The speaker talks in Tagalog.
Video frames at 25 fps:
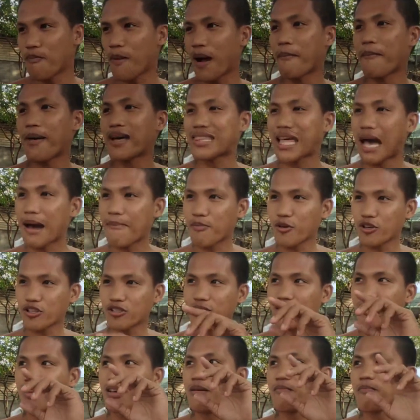Pag matapos,
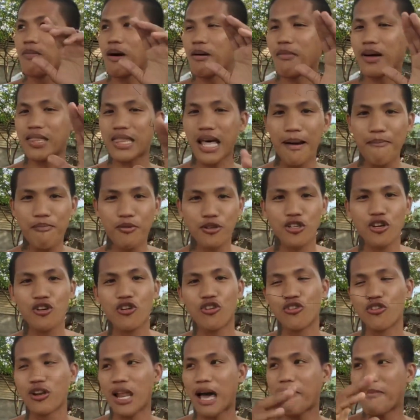pag matapos yung
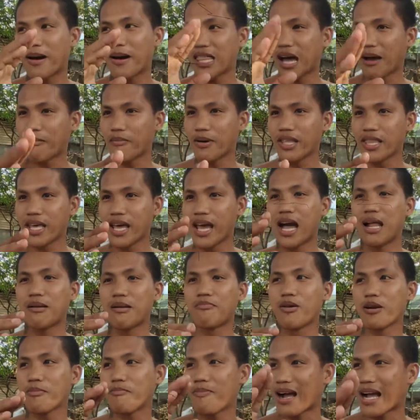laban namin ni
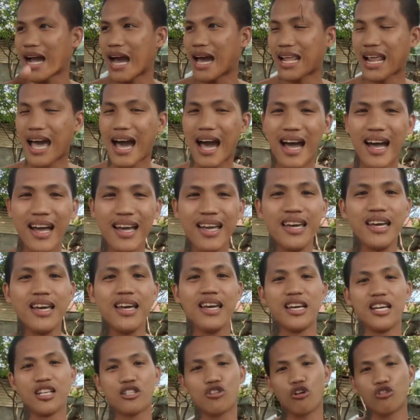Albert Pagara,
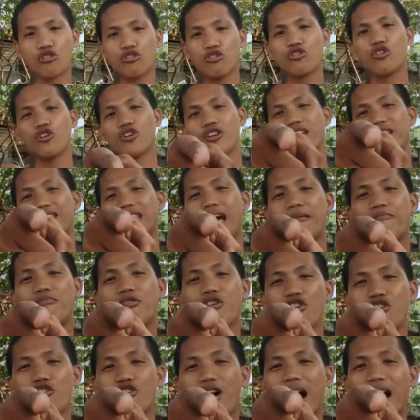isusunod kita
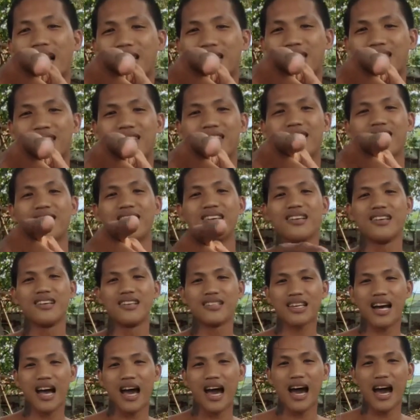Boy Ungas,
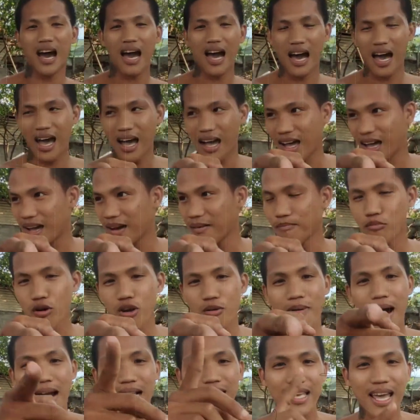saka
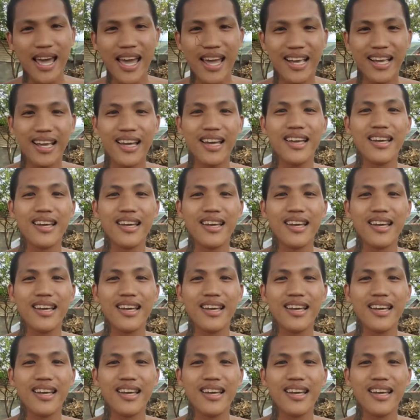Boy Bagsik,